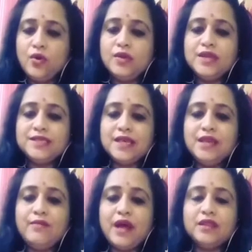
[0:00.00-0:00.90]
और ये
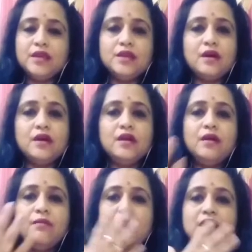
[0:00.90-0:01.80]
सही बात है अगर
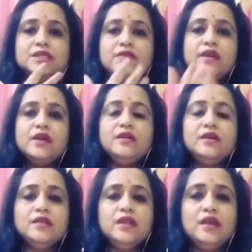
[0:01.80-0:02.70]
हम मास्क वेयर
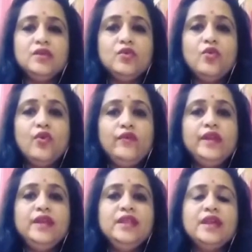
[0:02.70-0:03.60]
करते हैं तो
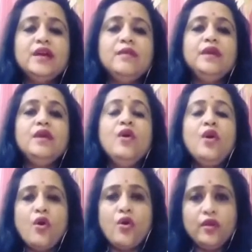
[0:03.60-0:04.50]
कोविड ही नहीं हमें
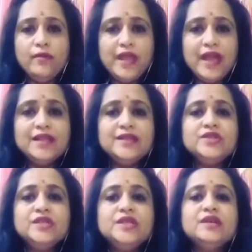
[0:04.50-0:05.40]
और भी
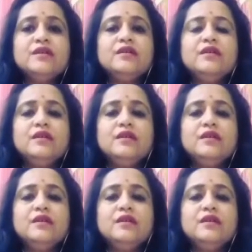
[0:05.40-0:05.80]
एलर्जेटिक